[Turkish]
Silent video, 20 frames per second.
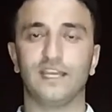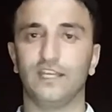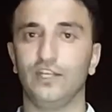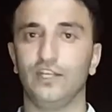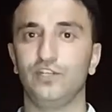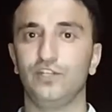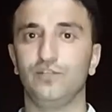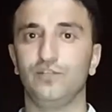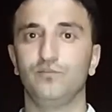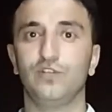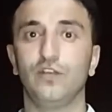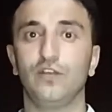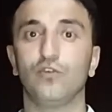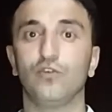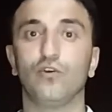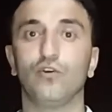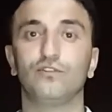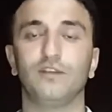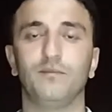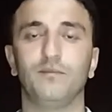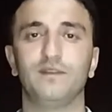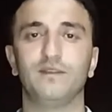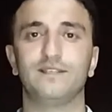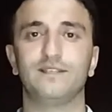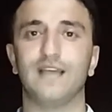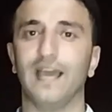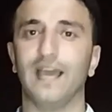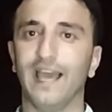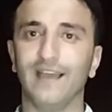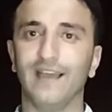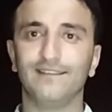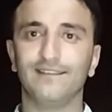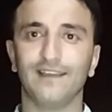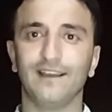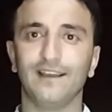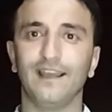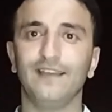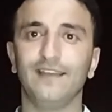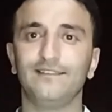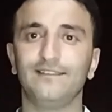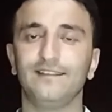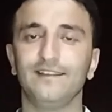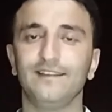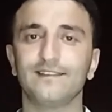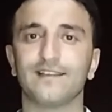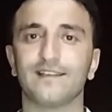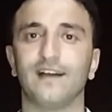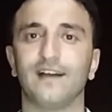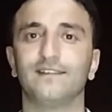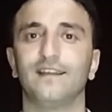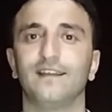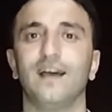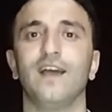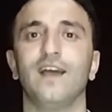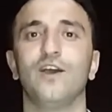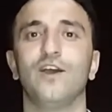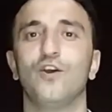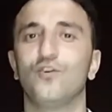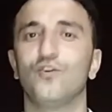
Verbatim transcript: girişimcilik yönteminize entegre ettiğiniz anda